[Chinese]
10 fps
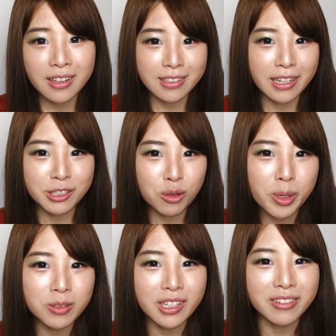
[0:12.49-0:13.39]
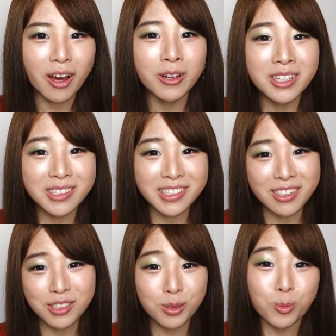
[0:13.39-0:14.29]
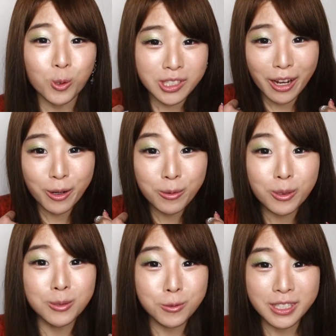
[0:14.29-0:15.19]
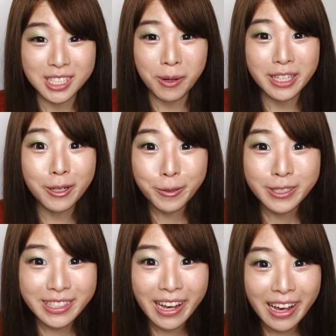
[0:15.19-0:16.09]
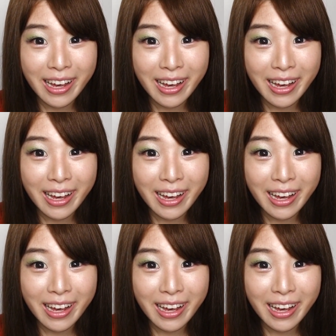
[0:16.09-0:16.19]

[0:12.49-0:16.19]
大家一定都没有想到，竟然是抹茶控我最喜欢的绿色，